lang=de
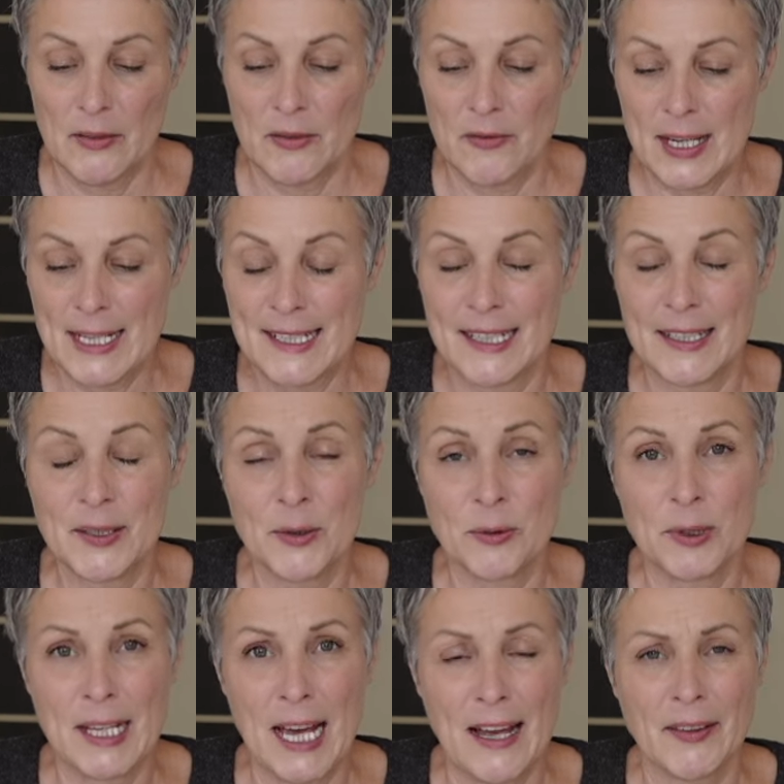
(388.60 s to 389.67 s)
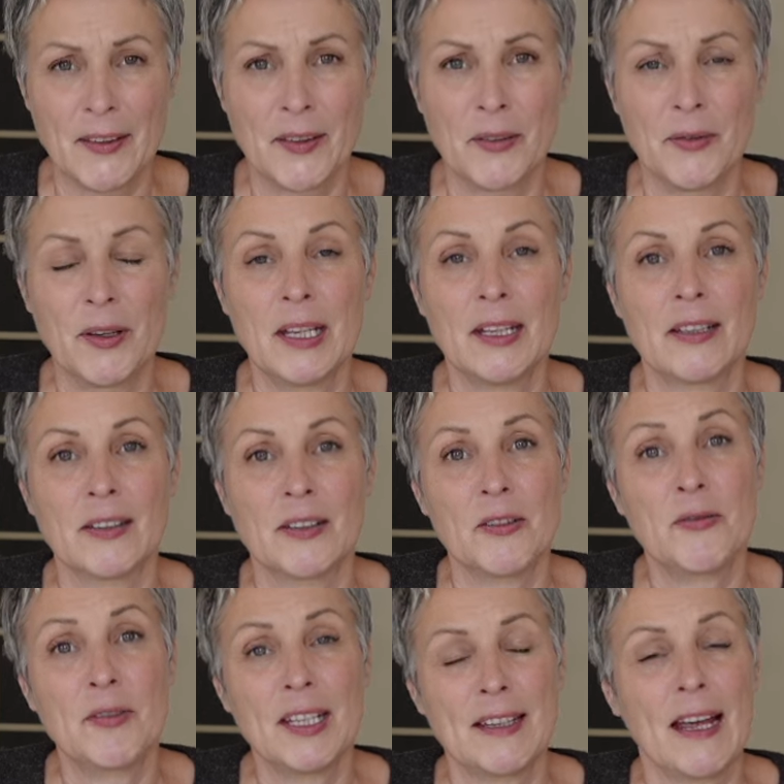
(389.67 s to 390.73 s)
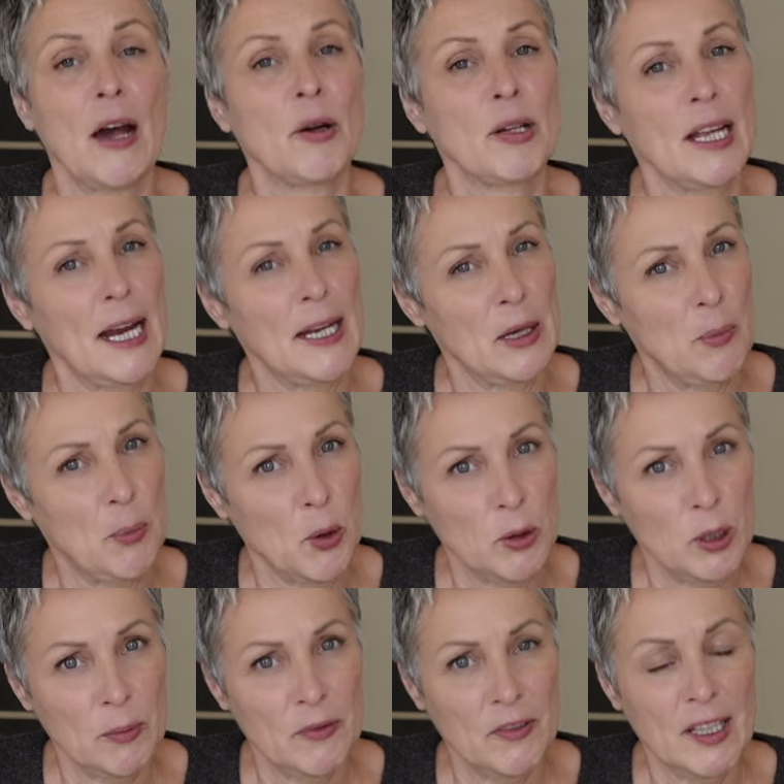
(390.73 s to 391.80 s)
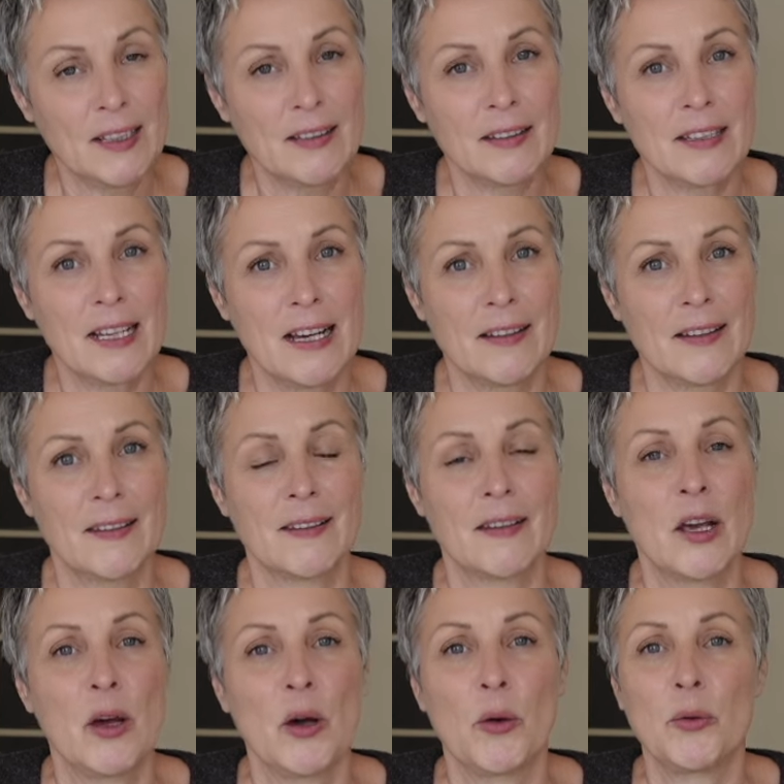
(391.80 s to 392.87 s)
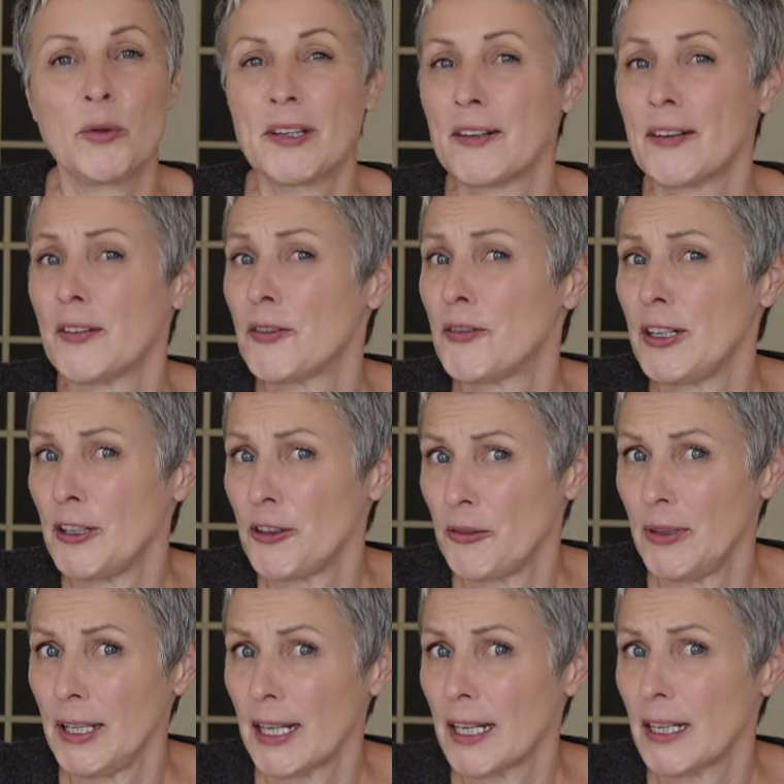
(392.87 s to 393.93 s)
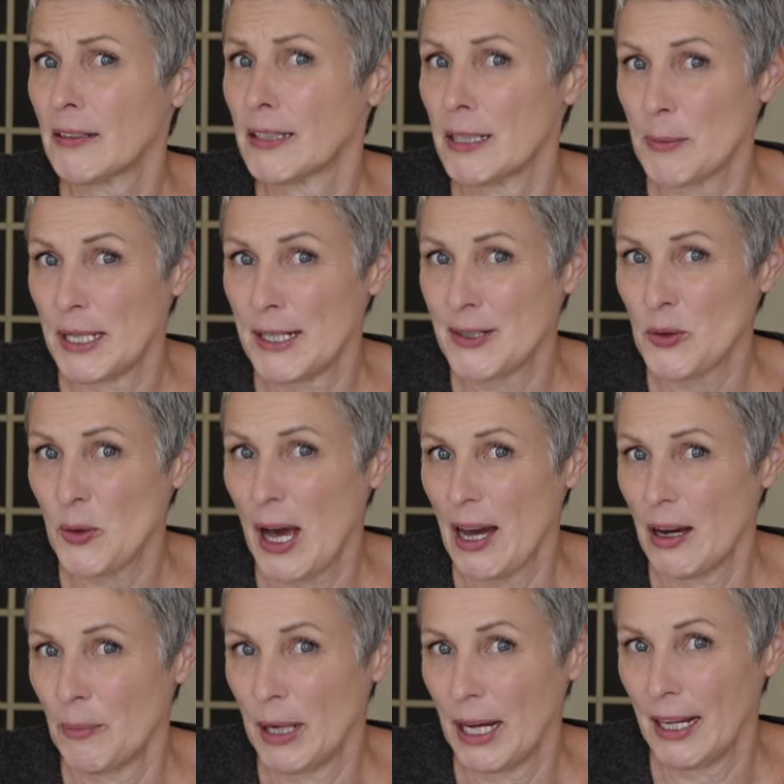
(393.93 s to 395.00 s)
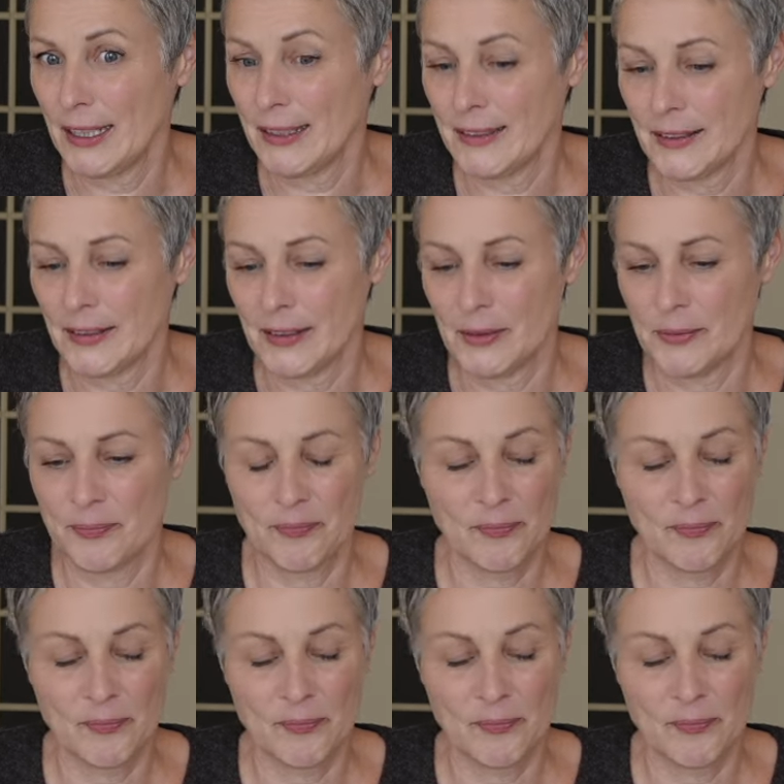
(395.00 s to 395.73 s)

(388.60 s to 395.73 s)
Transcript: Wenn sie zu nass wird, wird auch deine Pulp wieder nass und es ist viel schwieriger damit zu arbeiten.